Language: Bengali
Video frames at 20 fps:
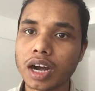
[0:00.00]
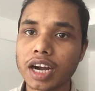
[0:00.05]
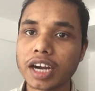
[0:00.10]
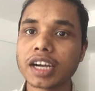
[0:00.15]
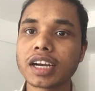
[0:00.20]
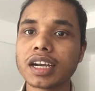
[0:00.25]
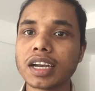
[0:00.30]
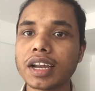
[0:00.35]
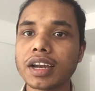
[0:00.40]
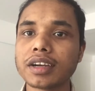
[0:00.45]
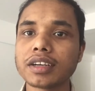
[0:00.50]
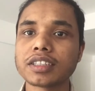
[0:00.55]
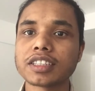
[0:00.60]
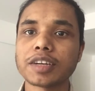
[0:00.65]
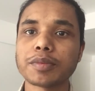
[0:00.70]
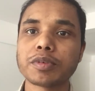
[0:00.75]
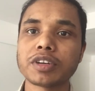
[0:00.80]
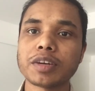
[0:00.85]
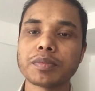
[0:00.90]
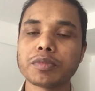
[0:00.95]
আয়ারল্যান্ড
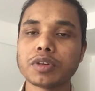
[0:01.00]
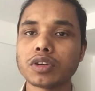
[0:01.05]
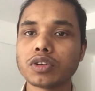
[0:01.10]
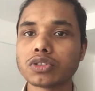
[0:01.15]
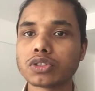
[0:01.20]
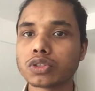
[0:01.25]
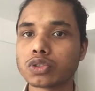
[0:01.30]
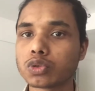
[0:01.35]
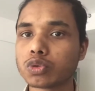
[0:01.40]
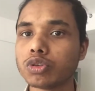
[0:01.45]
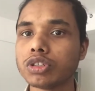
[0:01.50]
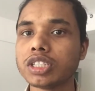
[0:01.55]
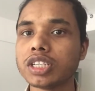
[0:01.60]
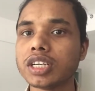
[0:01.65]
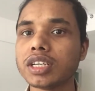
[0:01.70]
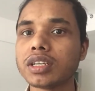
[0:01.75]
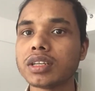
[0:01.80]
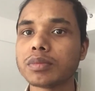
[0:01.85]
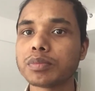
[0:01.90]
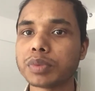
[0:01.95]
তারপরে আপনার হচ্ছে
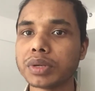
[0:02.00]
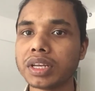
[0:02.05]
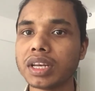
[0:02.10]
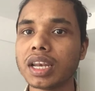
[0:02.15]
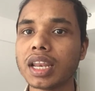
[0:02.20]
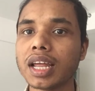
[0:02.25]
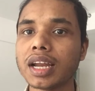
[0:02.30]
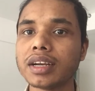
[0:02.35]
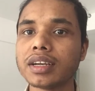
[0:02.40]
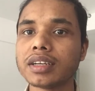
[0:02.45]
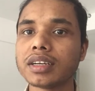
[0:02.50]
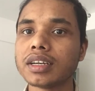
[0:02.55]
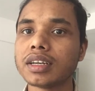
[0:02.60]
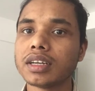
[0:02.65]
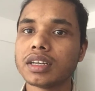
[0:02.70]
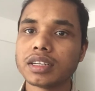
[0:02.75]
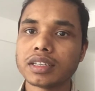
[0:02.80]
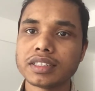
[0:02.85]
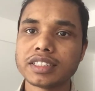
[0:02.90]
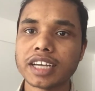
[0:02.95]
সুইডেন ফিনল্যান্ড
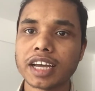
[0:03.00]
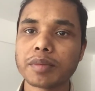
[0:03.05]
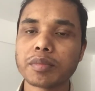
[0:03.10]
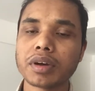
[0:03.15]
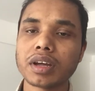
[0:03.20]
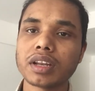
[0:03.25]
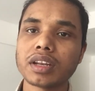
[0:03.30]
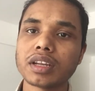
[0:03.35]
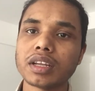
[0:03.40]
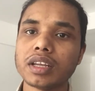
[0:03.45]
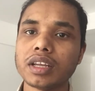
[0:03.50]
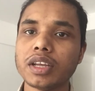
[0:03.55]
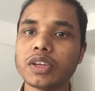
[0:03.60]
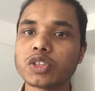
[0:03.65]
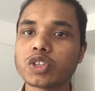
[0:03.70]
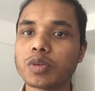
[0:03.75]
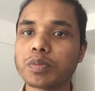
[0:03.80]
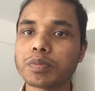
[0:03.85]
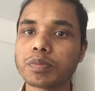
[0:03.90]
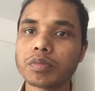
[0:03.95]
জার্মান
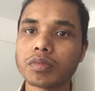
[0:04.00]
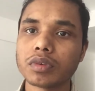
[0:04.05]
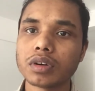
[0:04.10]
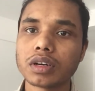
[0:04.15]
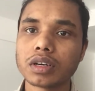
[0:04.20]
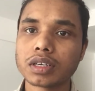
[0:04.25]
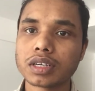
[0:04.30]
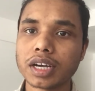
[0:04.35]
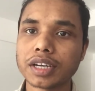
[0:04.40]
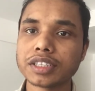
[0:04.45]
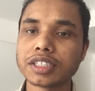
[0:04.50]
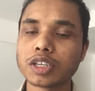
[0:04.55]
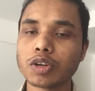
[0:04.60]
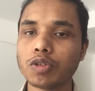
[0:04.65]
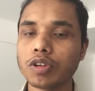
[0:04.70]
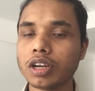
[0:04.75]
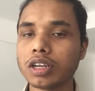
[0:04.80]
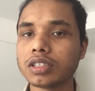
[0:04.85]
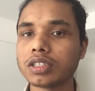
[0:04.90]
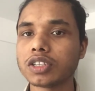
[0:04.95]
এসব
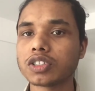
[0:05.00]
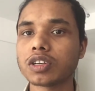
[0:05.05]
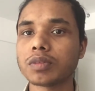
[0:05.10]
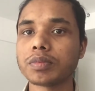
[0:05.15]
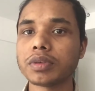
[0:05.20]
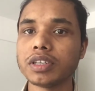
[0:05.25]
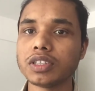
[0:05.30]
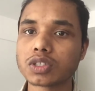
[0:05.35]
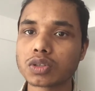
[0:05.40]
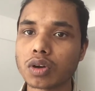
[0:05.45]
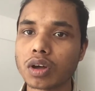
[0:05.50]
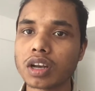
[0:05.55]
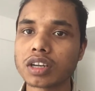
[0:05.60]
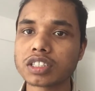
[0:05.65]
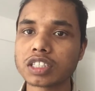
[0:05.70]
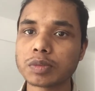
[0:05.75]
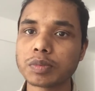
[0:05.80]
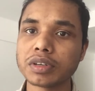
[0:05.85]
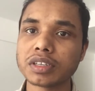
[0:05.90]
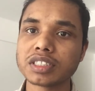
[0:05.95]
কান্ট্রিগুলোর যেসব
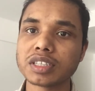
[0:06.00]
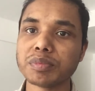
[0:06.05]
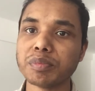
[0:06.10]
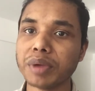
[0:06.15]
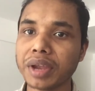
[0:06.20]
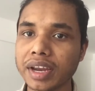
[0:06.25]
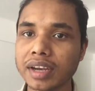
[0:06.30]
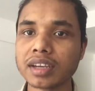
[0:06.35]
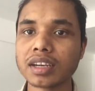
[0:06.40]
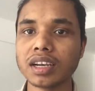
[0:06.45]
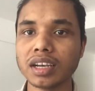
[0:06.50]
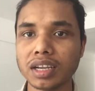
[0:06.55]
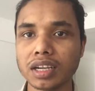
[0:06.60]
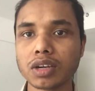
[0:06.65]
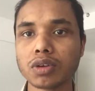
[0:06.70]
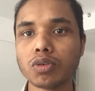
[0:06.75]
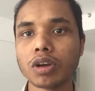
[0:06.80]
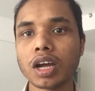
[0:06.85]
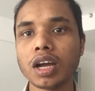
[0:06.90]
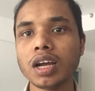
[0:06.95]
স্কলারশিপের যে মেন
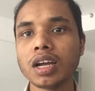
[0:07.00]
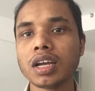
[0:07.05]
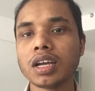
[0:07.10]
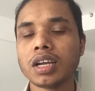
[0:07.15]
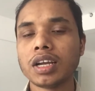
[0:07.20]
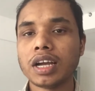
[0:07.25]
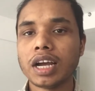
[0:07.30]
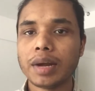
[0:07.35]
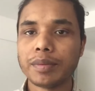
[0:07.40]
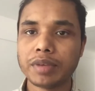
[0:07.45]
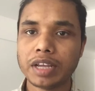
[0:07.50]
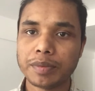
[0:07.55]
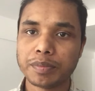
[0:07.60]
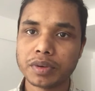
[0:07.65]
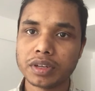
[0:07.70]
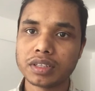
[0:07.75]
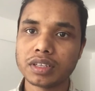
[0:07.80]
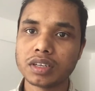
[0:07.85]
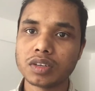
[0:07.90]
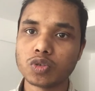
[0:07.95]
লিঙ্কগুলো আমি
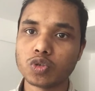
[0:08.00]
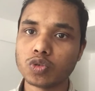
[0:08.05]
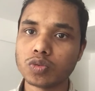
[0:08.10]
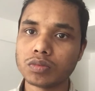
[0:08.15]
আপনাদের